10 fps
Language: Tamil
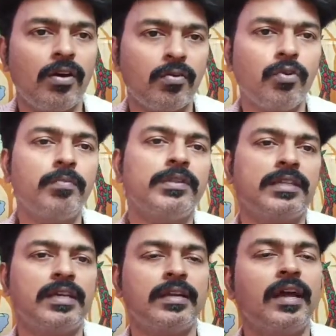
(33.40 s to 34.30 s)

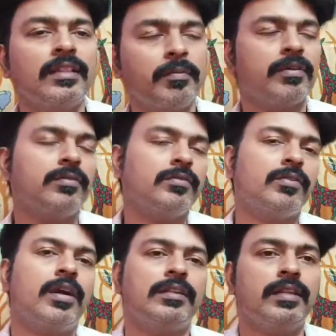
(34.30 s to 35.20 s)
குடும்பத்தினர் அந்த பக்கம்
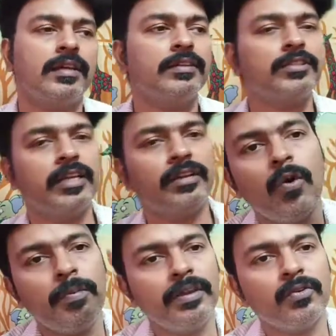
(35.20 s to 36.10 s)
உட்காந்துருந்தாங்க சரி
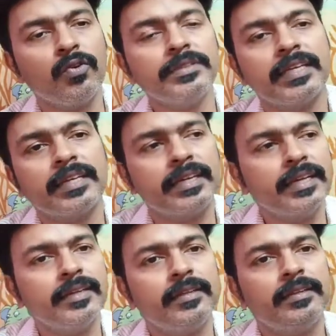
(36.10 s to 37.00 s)
ஓப்பனிங்ல கோபி சார்
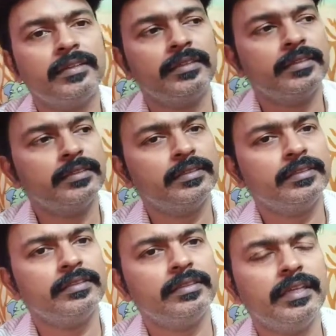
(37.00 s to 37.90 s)
கேட்டாரு
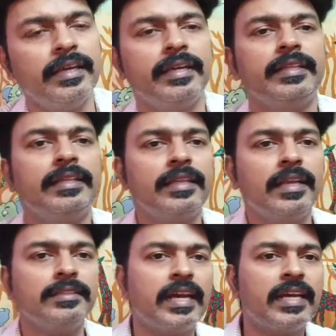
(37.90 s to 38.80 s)
நீங்க எது
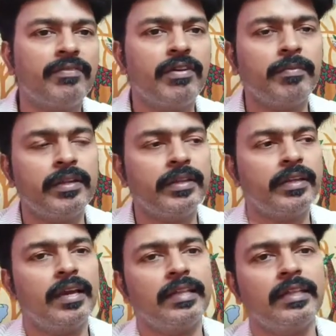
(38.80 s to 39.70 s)
எதெல்லாம் சாக்ரிஃபை
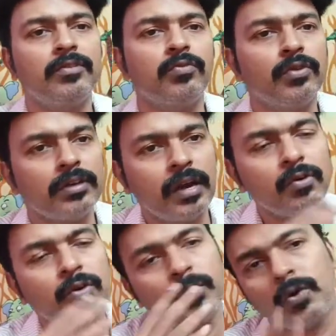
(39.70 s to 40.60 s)
பண்ணிருக்கீங்க அதாவது உங்களுக்காக
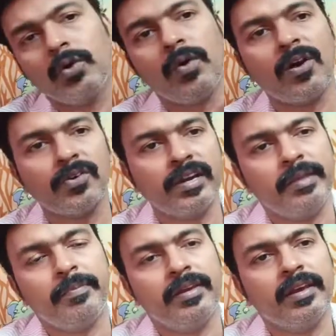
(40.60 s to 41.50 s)
ஒரு பொருள் வாங்கணும்னு
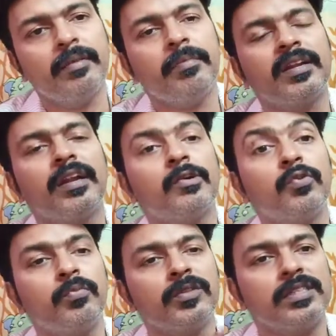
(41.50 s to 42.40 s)
நினைப்பீங்க பட் ஆனா
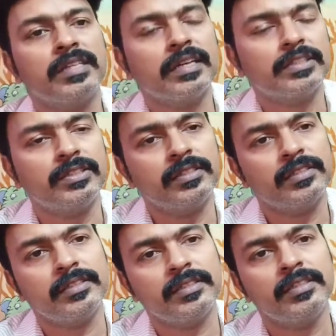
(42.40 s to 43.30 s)
குடும்பத்துல இந்த கஷ்டம் இருக்கு